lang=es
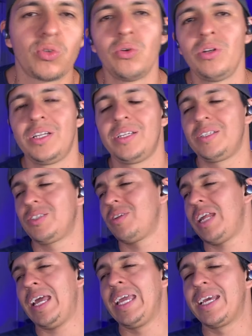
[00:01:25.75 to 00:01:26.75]
Tool es
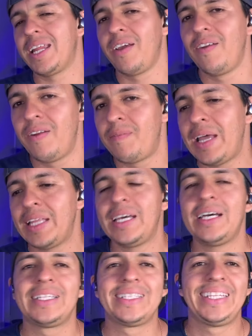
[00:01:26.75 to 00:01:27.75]
una increíble
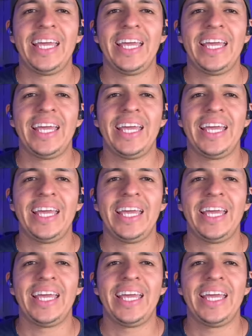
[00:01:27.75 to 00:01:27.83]
banda,